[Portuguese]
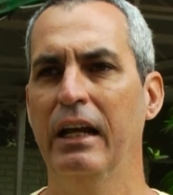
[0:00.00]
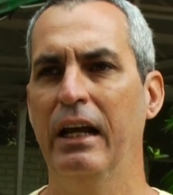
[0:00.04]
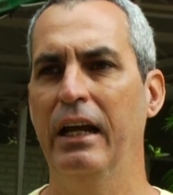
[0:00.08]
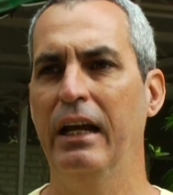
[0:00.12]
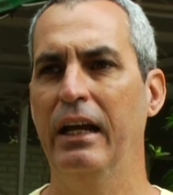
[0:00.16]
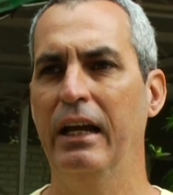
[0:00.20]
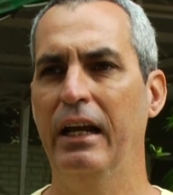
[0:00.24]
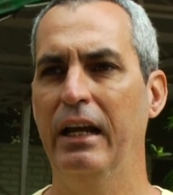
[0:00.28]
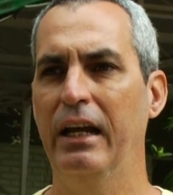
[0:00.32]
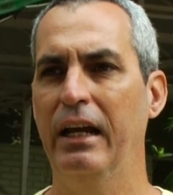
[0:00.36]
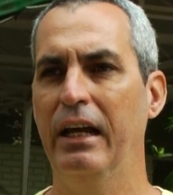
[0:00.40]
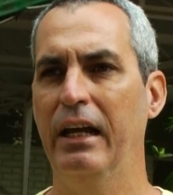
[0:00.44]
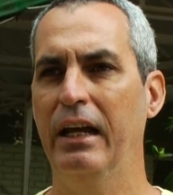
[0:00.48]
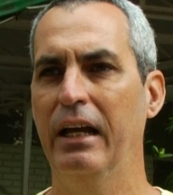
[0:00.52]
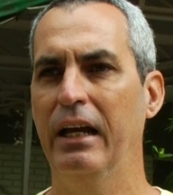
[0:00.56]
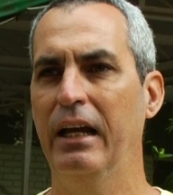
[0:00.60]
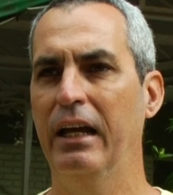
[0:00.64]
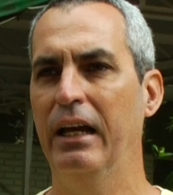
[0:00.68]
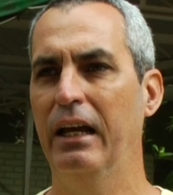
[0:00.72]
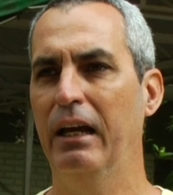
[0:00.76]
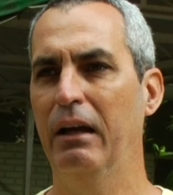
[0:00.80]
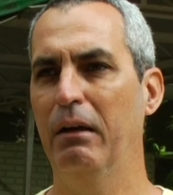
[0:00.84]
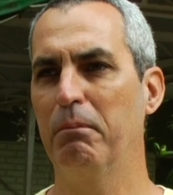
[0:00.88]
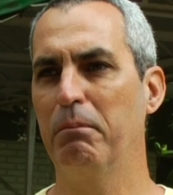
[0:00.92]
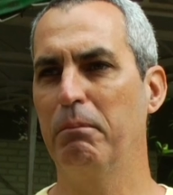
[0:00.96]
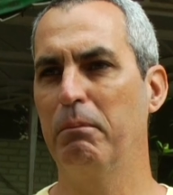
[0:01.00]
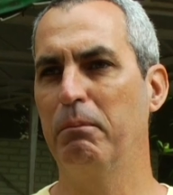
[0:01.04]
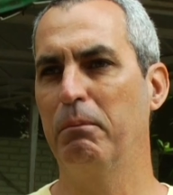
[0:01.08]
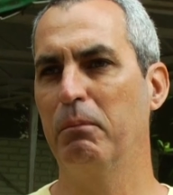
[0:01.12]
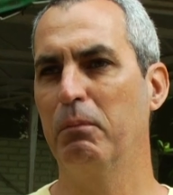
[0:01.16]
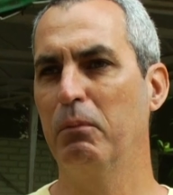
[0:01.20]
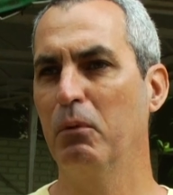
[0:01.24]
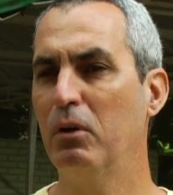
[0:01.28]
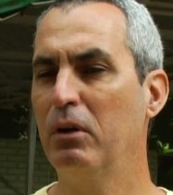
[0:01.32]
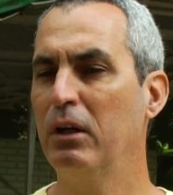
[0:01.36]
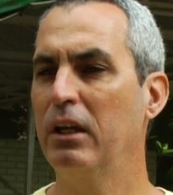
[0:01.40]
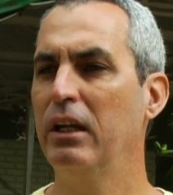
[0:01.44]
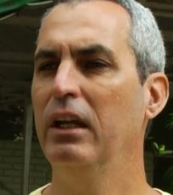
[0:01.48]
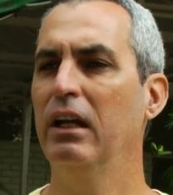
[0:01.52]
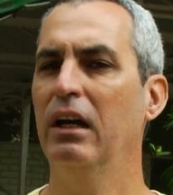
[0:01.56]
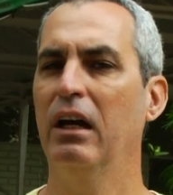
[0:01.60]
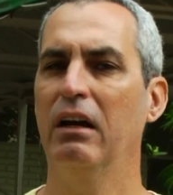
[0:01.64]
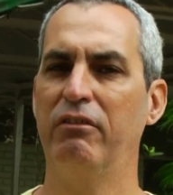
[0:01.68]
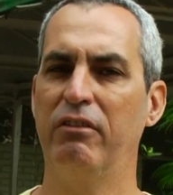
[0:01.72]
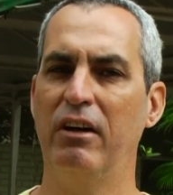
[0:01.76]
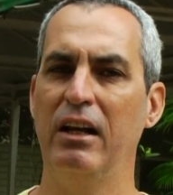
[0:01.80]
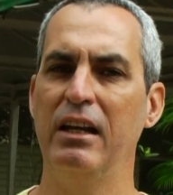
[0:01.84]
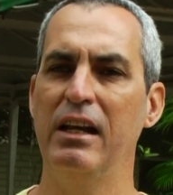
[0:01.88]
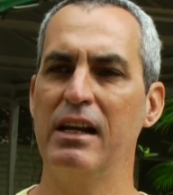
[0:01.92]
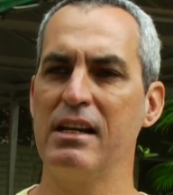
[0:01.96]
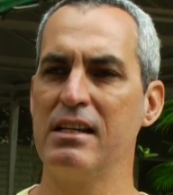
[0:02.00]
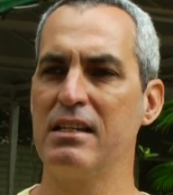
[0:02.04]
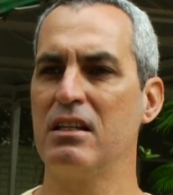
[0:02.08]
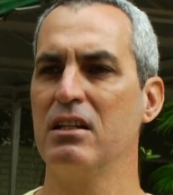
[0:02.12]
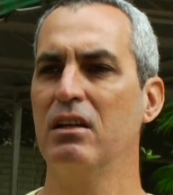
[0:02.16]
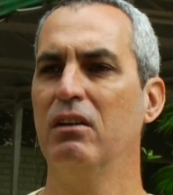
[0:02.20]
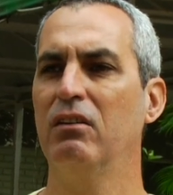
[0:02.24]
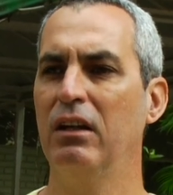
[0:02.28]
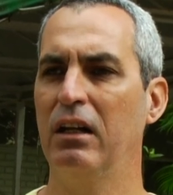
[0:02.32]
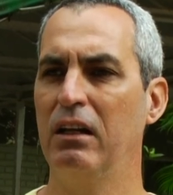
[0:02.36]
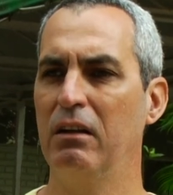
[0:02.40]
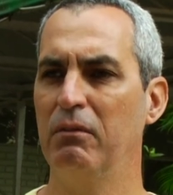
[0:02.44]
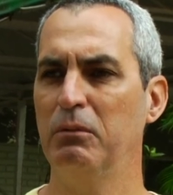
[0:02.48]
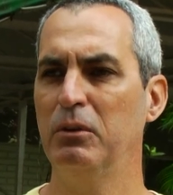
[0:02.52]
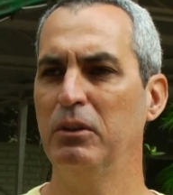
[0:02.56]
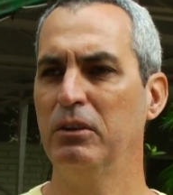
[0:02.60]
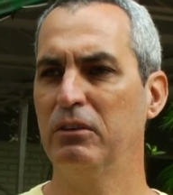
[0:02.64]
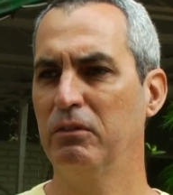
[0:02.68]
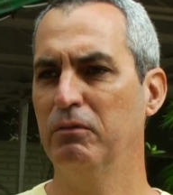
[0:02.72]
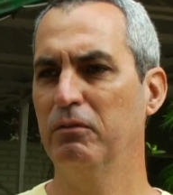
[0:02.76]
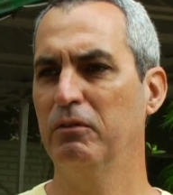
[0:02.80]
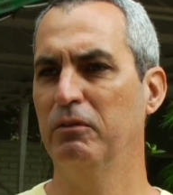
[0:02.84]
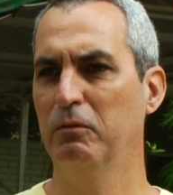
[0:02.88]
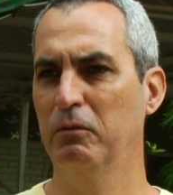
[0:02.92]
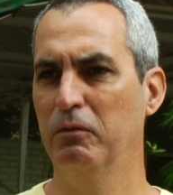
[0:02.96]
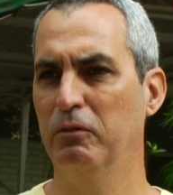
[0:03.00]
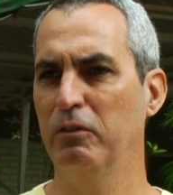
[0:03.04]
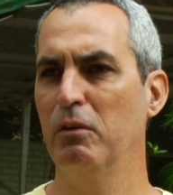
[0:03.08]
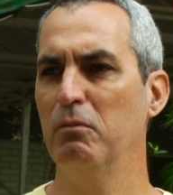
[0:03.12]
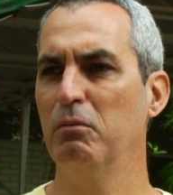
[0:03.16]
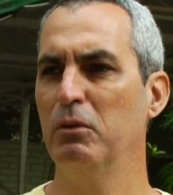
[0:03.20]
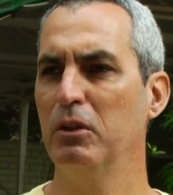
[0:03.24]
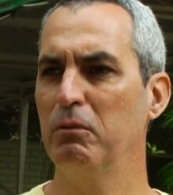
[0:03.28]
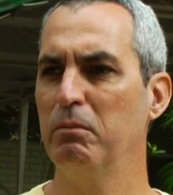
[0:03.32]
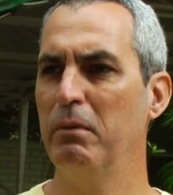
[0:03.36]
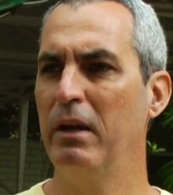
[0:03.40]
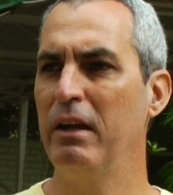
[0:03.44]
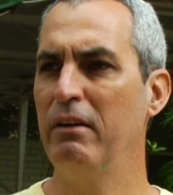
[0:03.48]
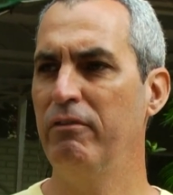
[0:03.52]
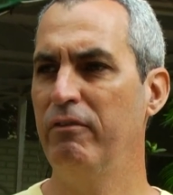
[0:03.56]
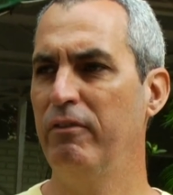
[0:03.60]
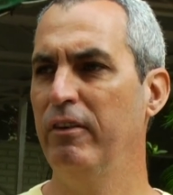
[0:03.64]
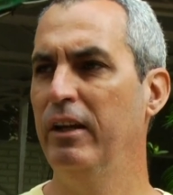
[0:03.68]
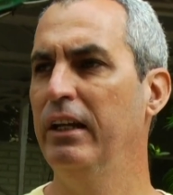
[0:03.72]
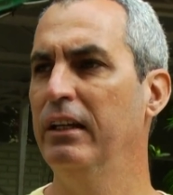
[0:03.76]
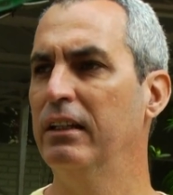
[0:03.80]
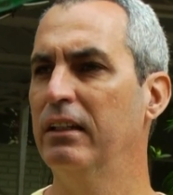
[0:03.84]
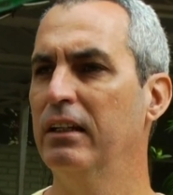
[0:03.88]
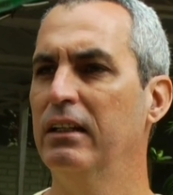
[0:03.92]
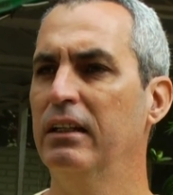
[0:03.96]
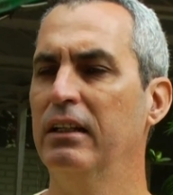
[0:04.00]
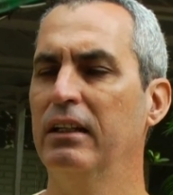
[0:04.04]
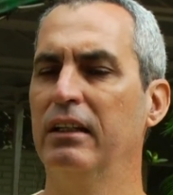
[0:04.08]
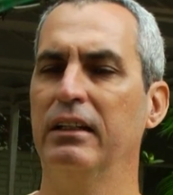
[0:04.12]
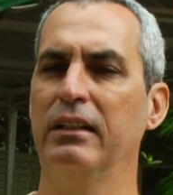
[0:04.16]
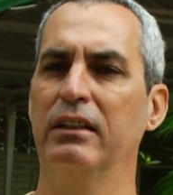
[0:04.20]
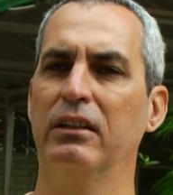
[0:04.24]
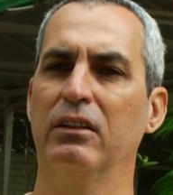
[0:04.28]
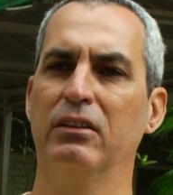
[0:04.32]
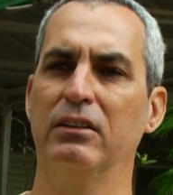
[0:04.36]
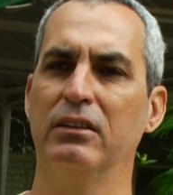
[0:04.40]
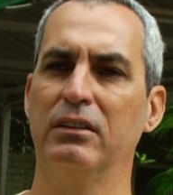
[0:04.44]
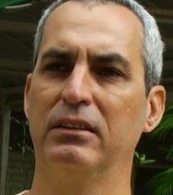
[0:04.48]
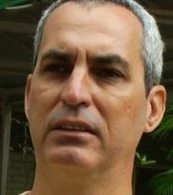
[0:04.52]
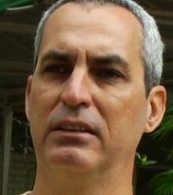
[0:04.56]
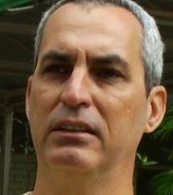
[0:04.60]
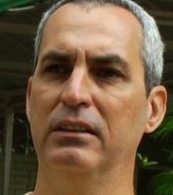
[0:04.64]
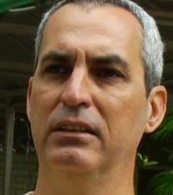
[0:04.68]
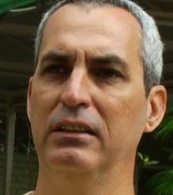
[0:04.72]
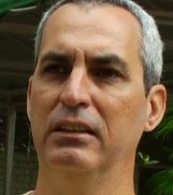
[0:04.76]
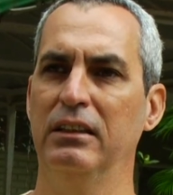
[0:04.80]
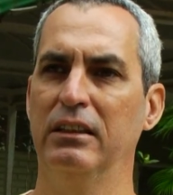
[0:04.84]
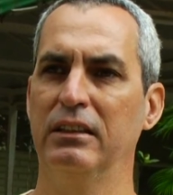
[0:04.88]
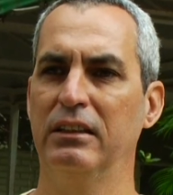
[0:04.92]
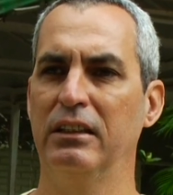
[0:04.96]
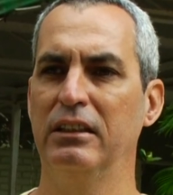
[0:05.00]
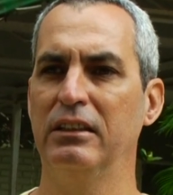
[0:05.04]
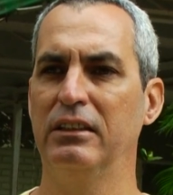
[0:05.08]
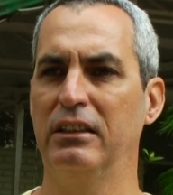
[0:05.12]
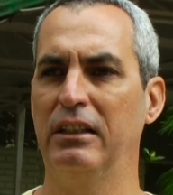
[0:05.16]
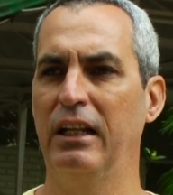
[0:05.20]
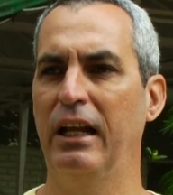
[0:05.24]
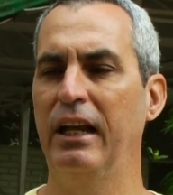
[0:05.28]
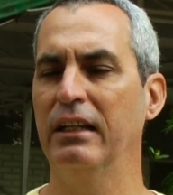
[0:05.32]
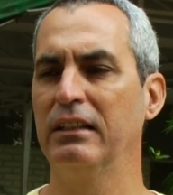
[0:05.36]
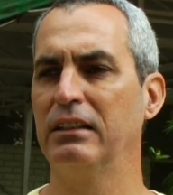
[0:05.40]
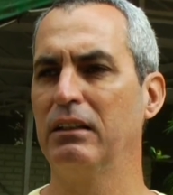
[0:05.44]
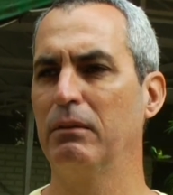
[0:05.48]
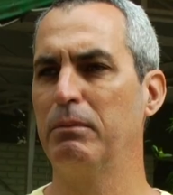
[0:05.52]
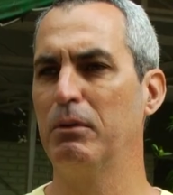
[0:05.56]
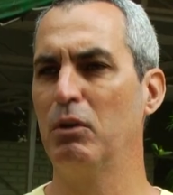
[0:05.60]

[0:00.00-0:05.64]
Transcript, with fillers: É, porque a avaliação ela muito, foi muito bem feita. Né? Então, assim, a gente tem essa